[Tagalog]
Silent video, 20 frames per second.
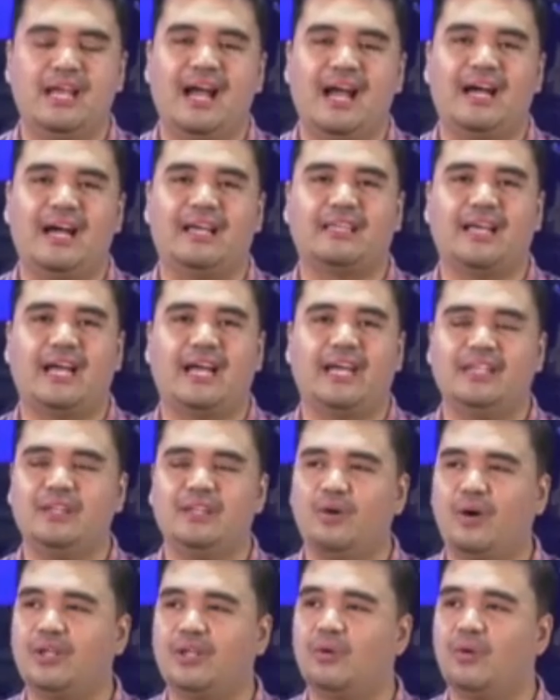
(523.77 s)
At ayan
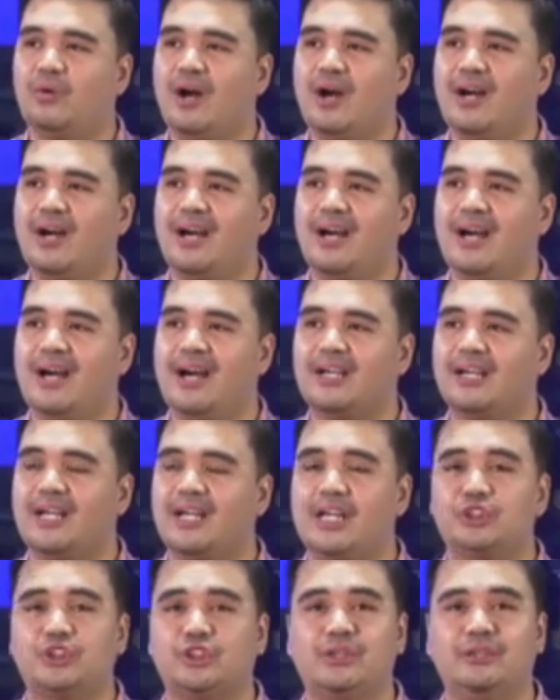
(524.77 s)
ho, ano ho ang uh,
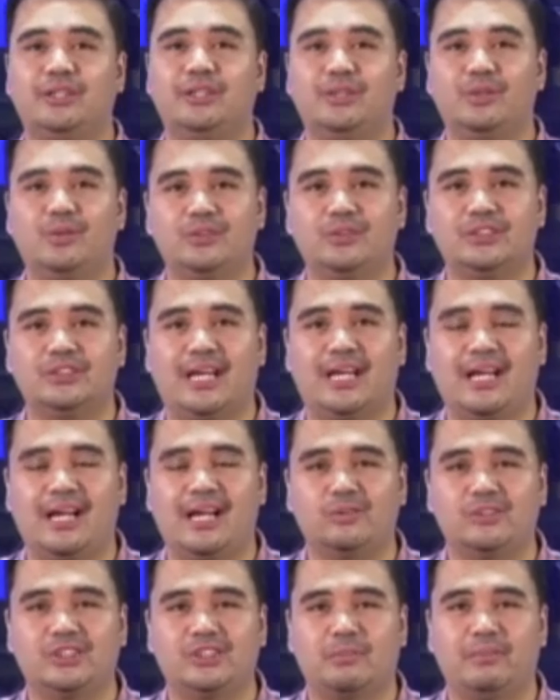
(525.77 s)
reaksyon ninyo sa
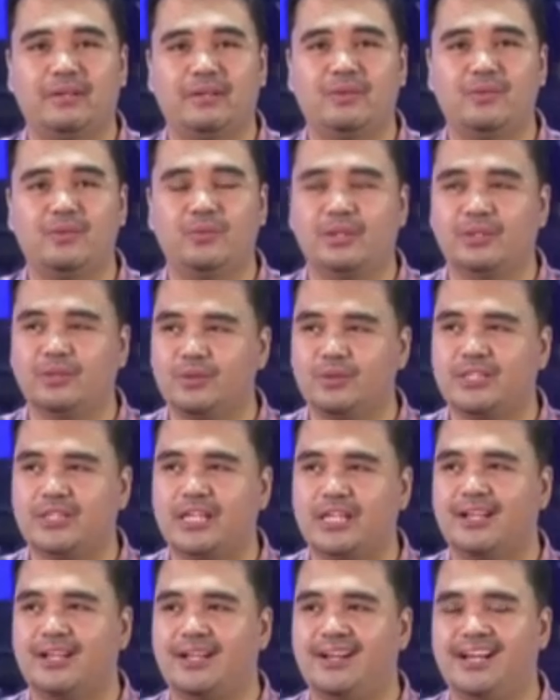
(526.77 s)
usaping ho ito?
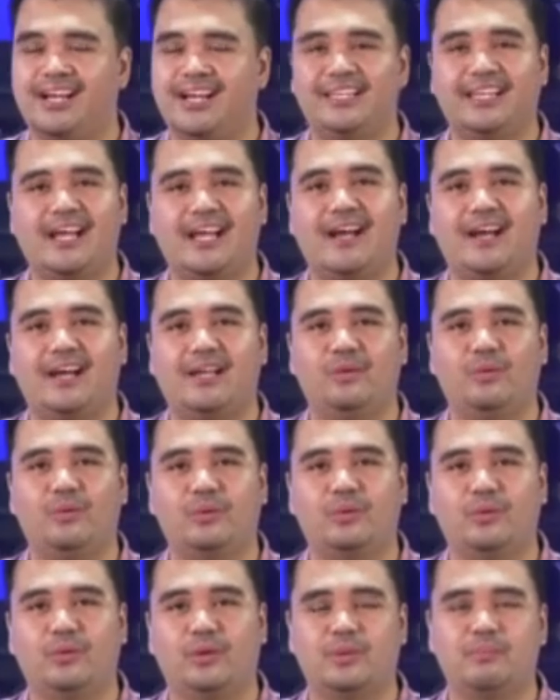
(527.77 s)
Talagang uh, nakakalungkot
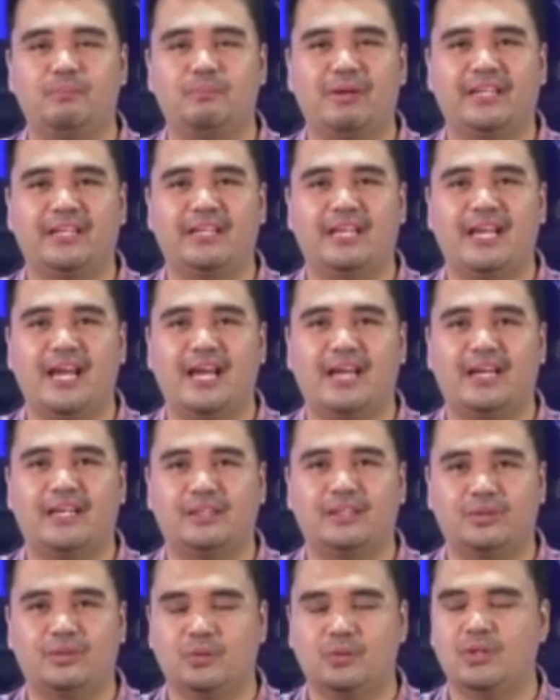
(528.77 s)
ho itong pangyayaring
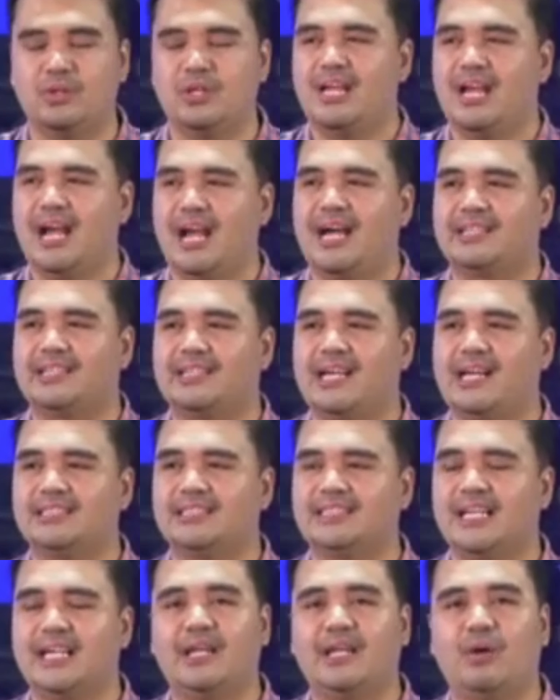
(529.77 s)
ito at uh,
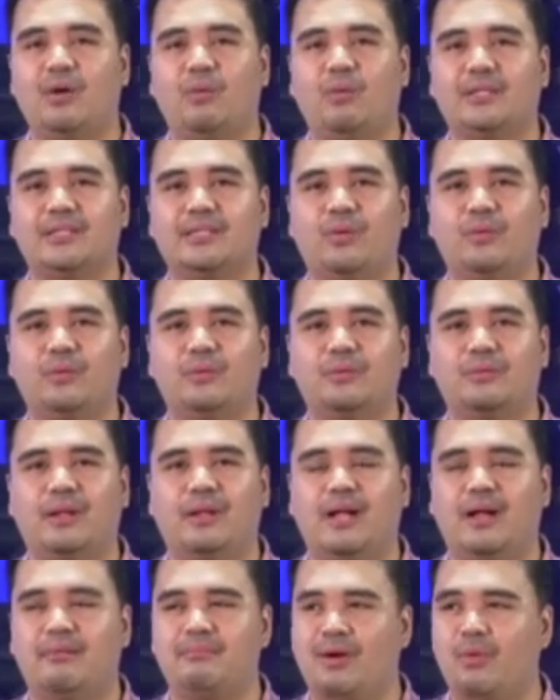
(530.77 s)
sana ho wag na ho
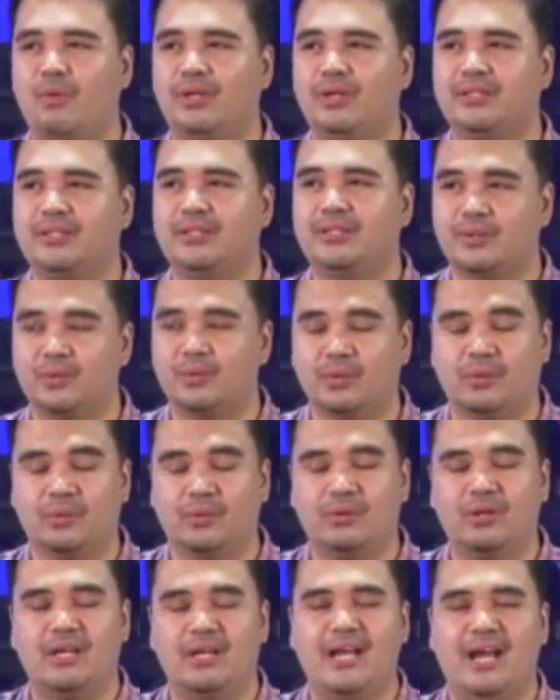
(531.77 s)
uh, maulit ito.
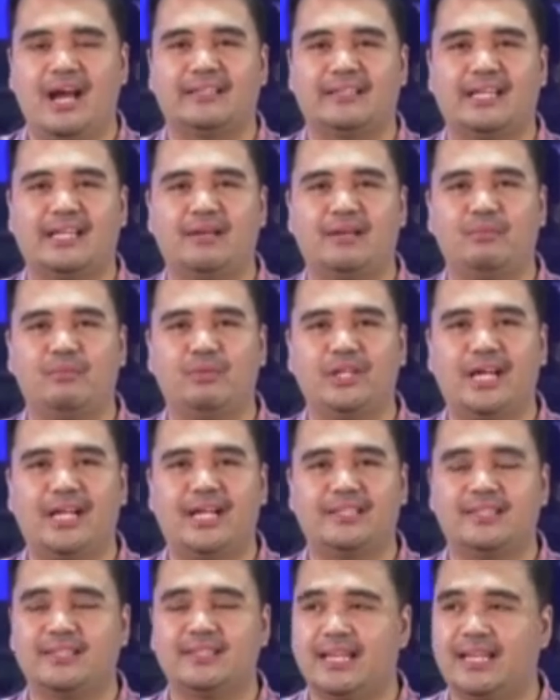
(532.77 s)
At alam ho
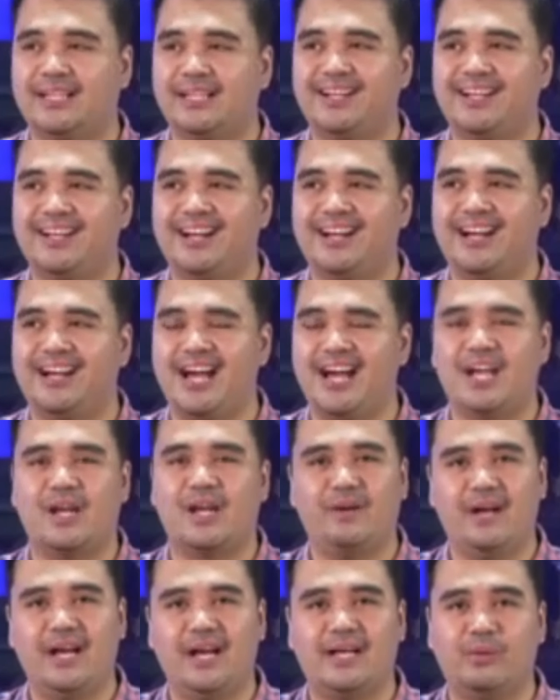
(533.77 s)
natin talagang uh,
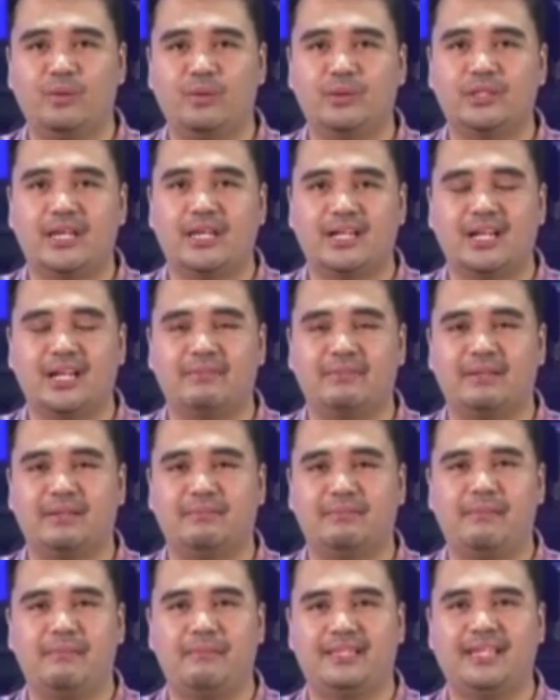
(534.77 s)
araw-araw ho talaga may
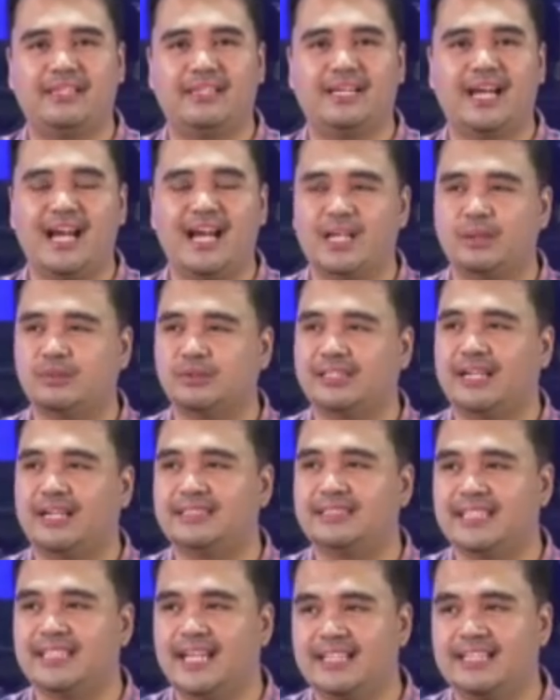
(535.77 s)
namamatay na hayop sa
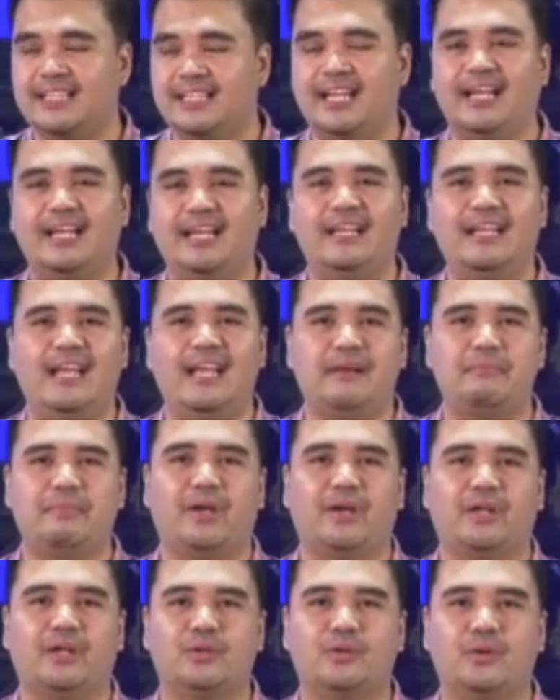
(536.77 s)
kalsada
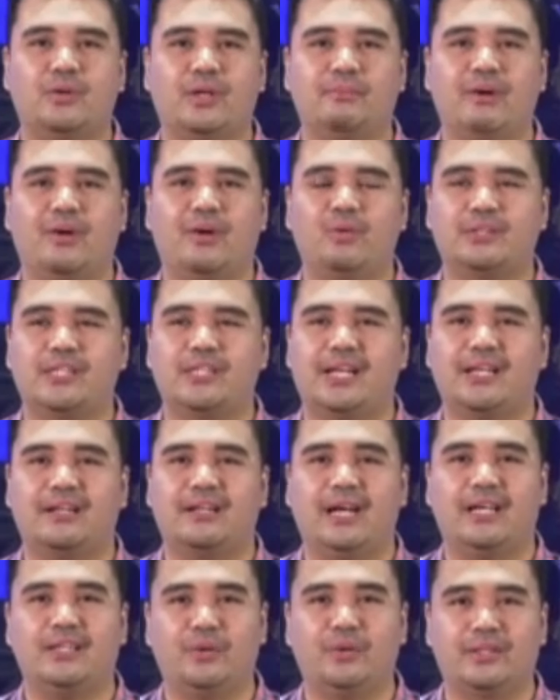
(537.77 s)
pero ito iba ho talaga
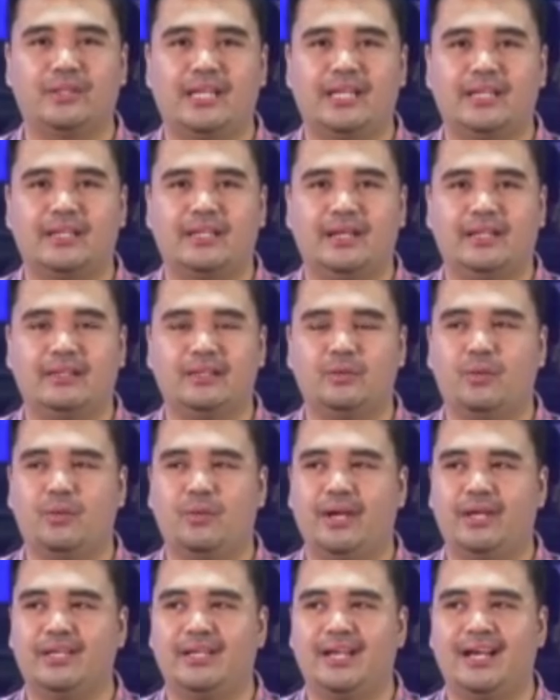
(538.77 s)
ito ay eh, talagang ito ho
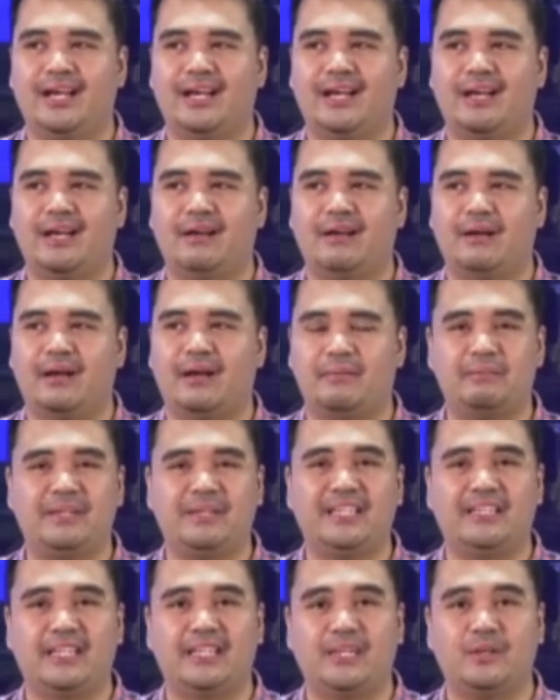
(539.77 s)
ay uh, uh,
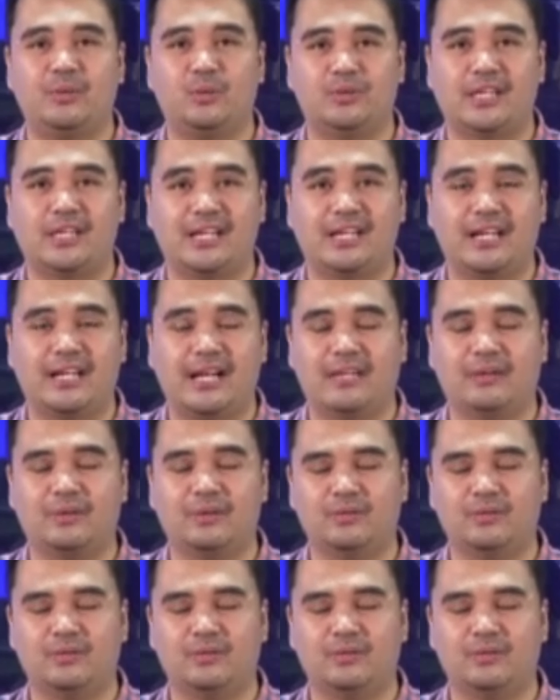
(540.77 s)
pinatay ho talaga no.